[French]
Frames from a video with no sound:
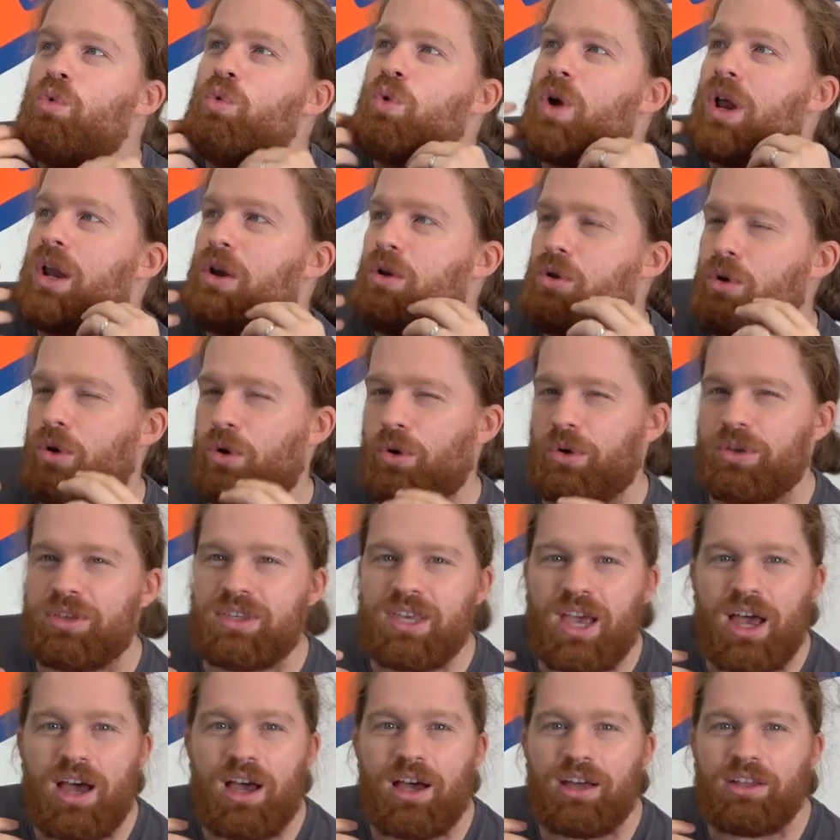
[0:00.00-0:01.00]
où elle le
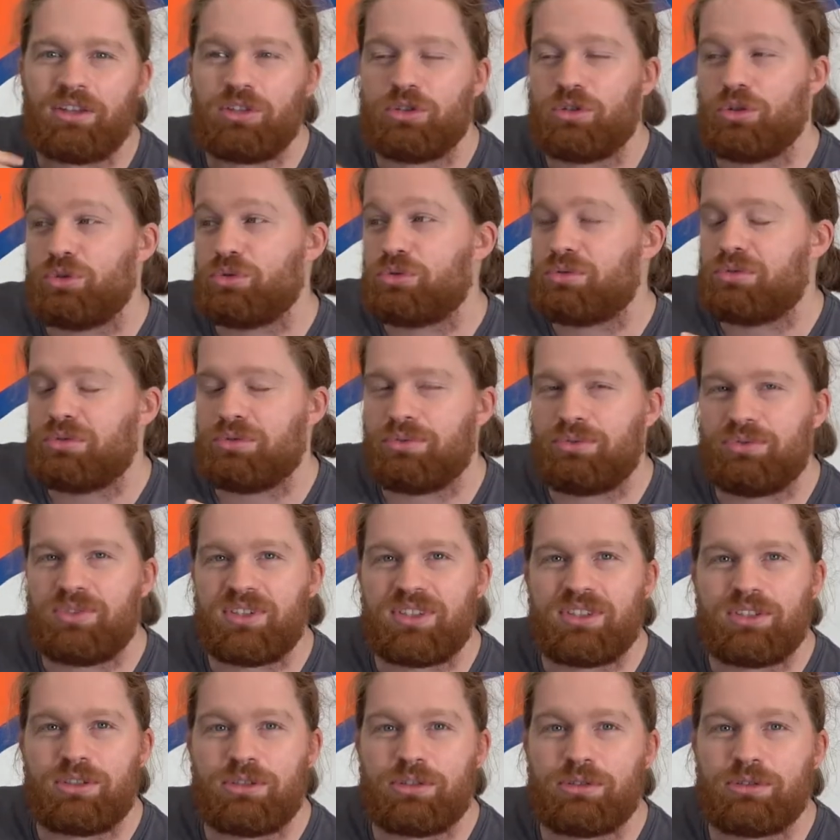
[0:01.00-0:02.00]
regarde dans une
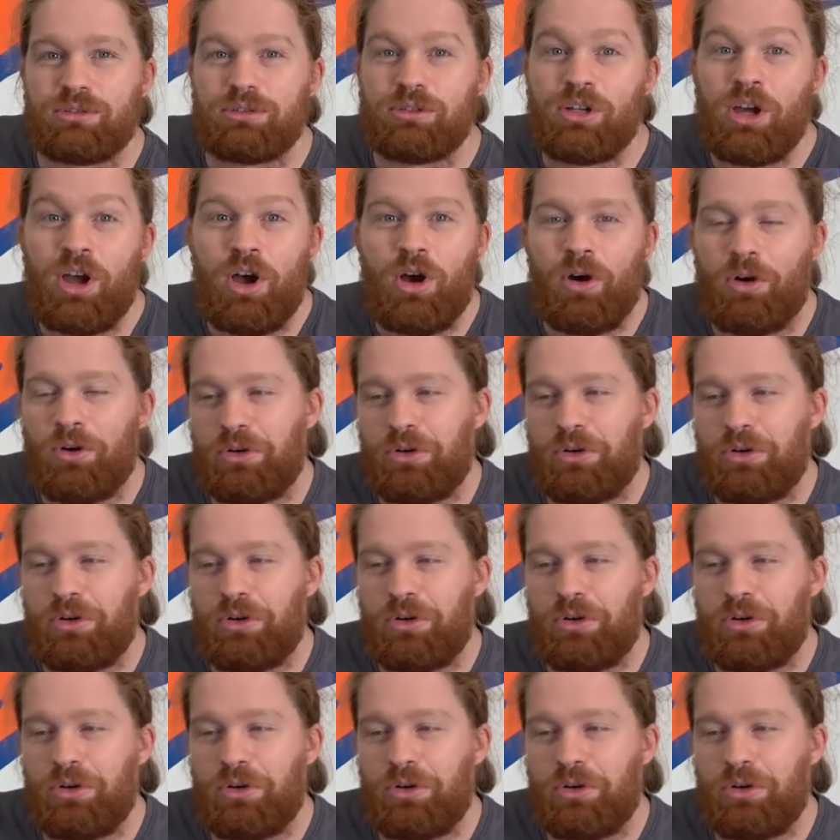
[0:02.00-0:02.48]
vision